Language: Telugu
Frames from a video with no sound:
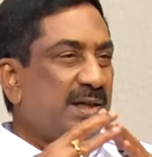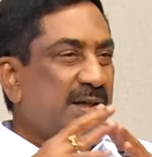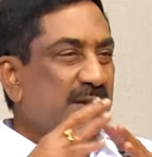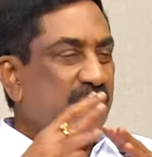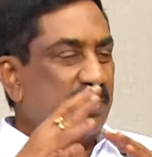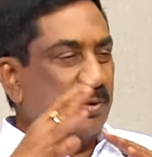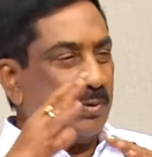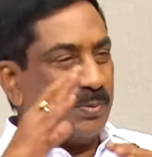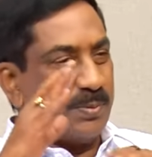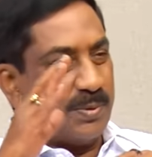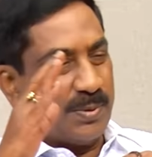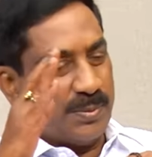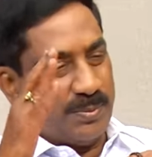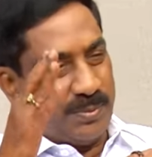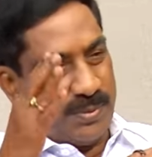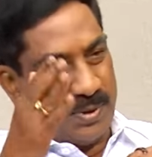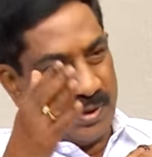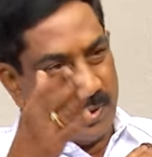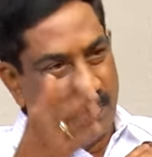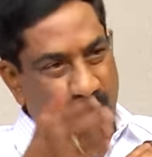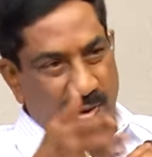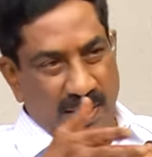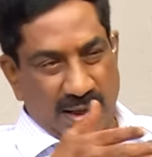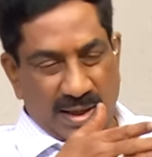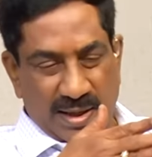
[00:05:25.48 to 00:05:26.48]
సో ఇప్పుడు
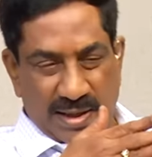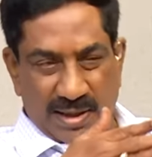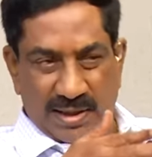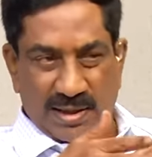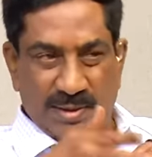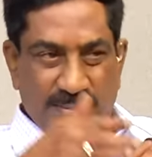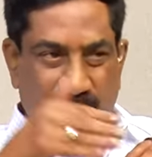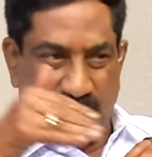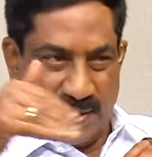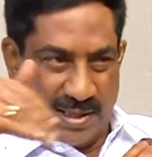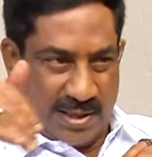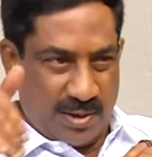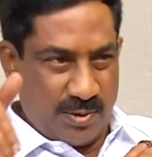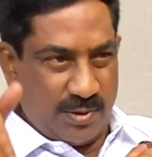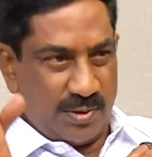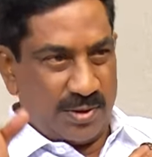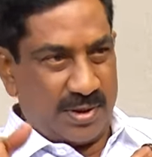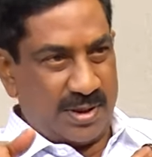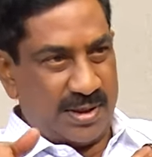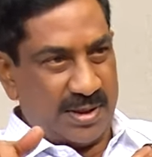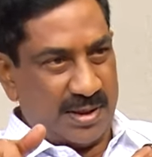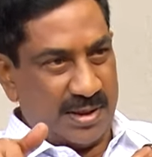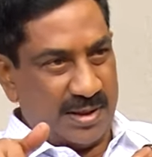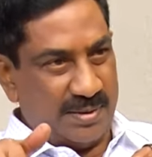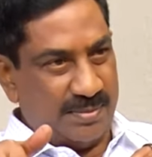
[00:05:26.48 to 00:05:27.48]
మీరు అక్కడి నుంచి బయటకు
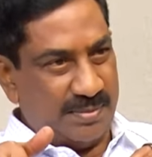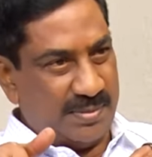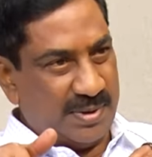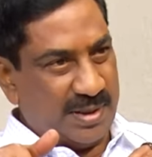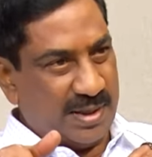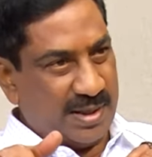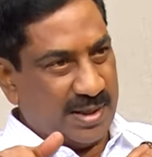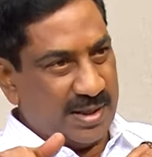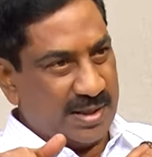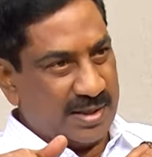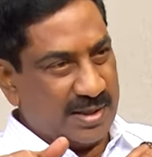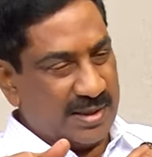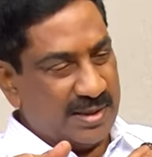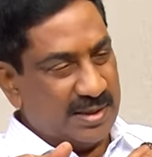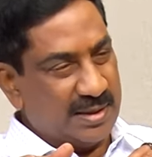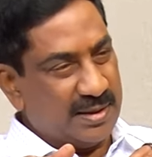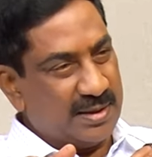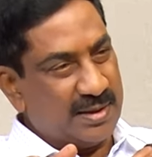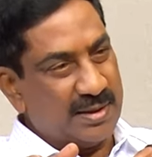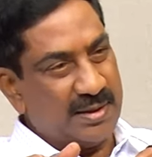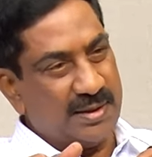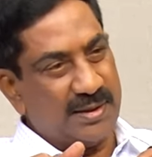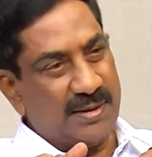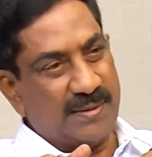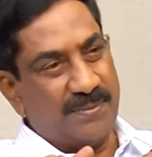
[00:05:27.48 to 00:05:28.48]
వచ్చి బీఆర్ఎస్
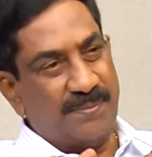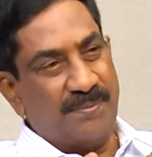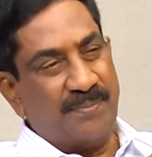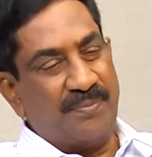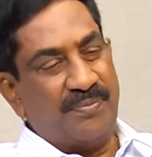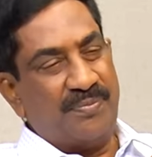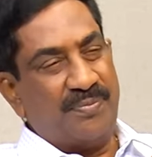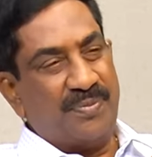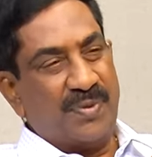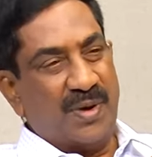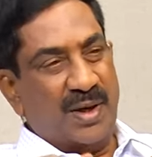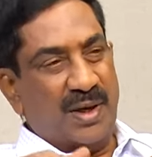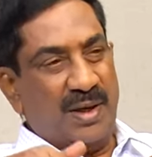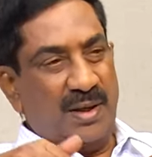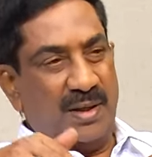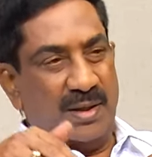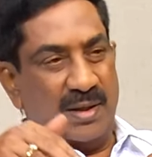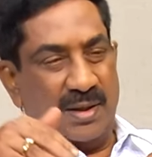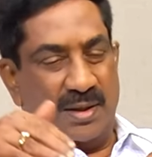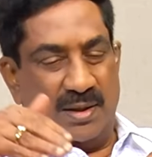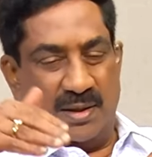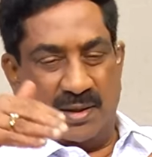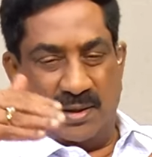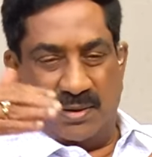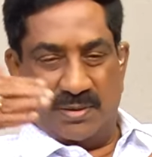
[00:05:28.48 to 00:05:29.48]
నుంచి
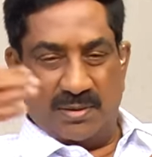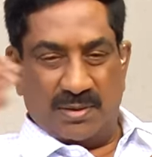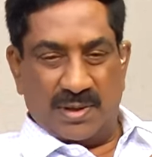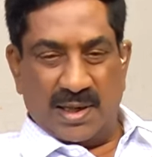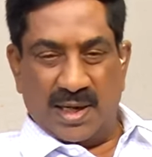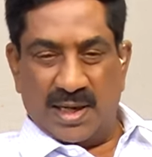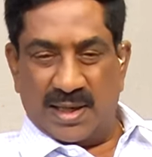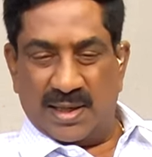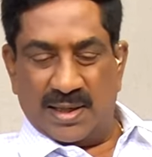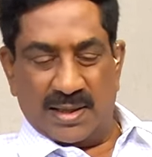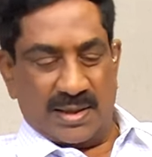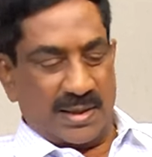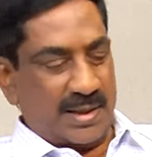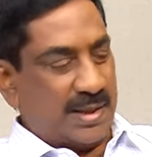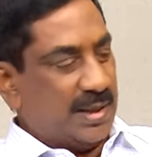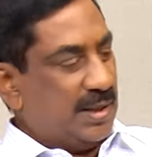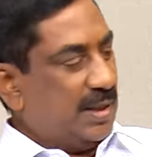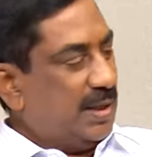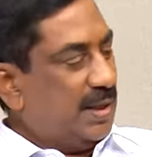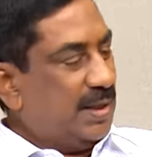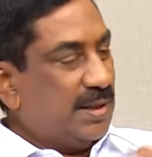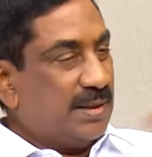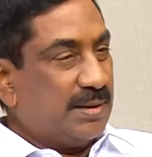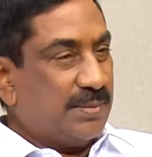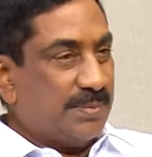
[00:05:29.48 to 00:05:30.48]
ఇటు కాంగ్రెస్కి
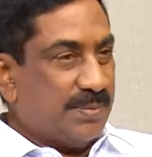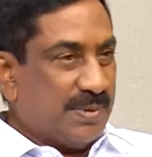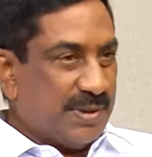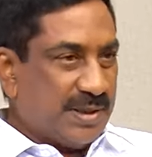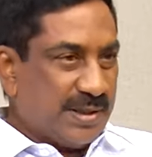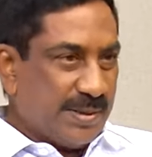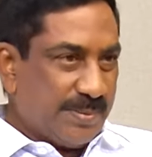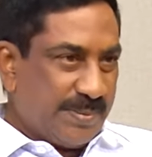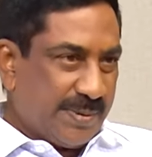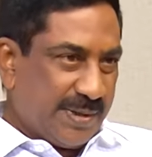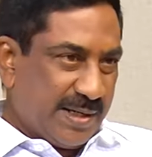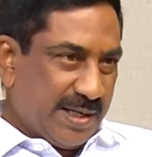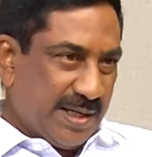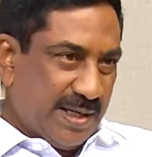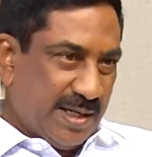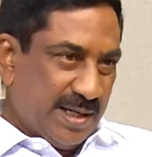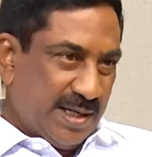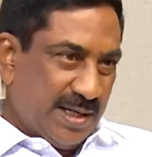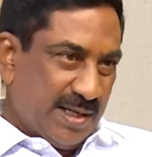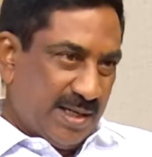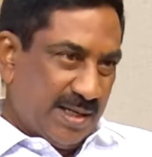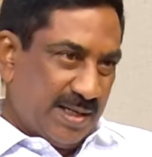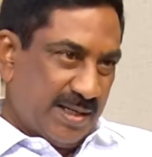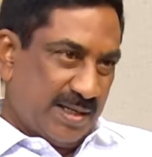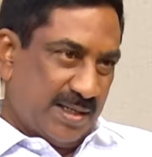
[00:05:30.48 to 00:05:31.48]
వెళ్ళినా ఇటు బీజేపీకి వెళ్ళినా
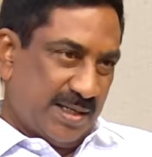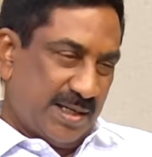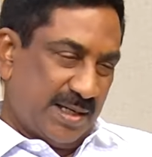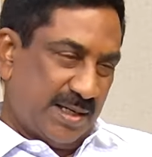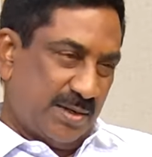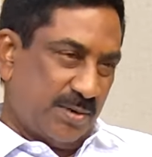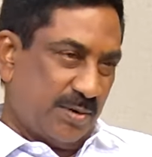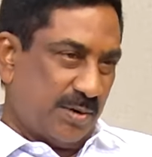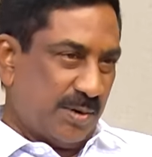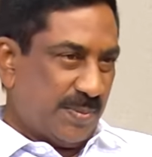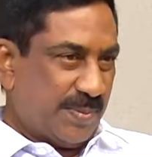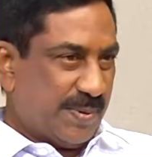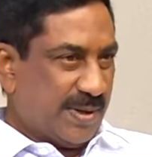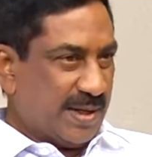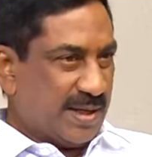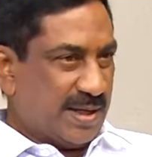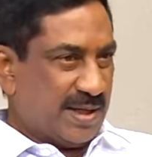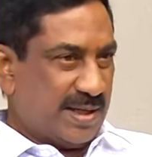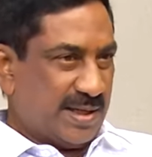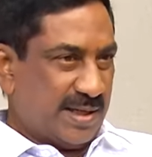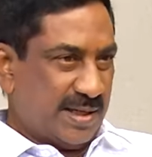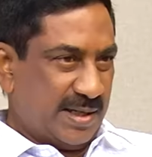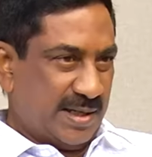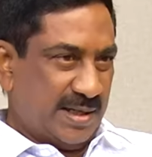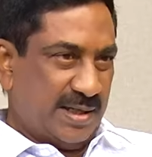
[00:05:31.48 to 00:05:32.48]
ఏదో ఒక
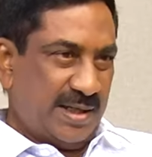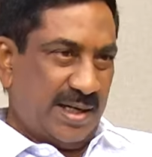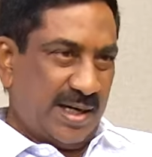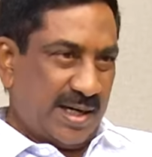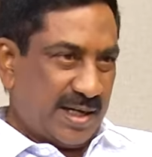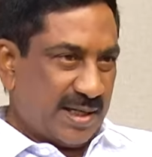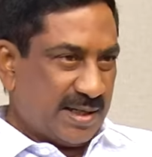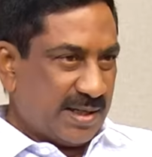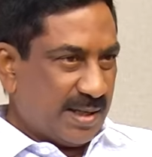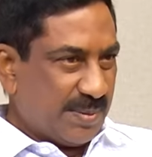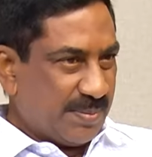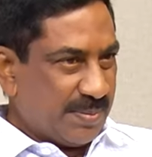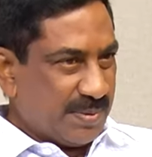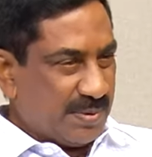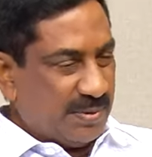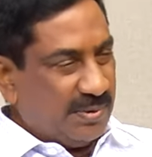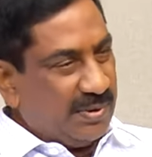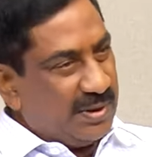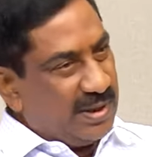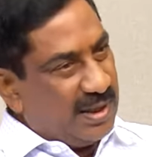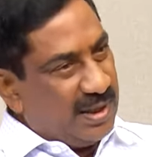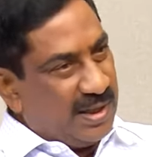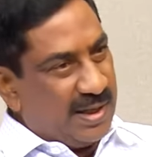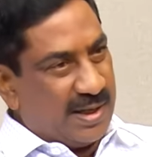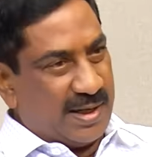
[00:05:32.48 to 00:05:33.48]
పార్టీకి ఎలాగ తప్పదో
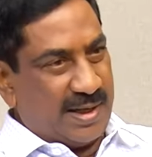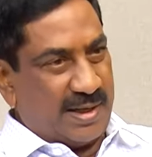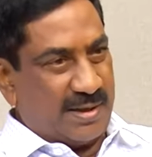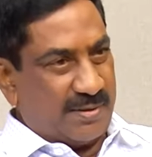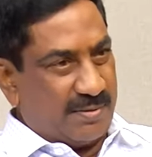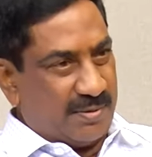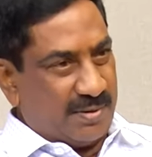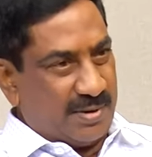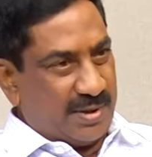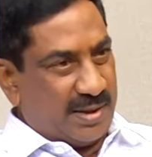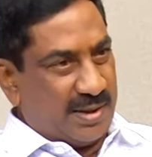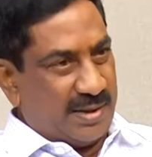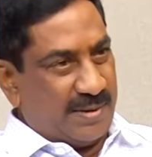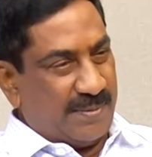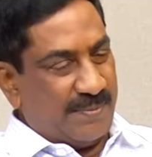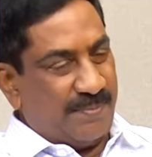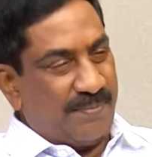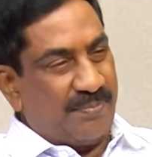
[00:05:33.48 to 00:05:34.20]
వెళ్ళారనుకోండి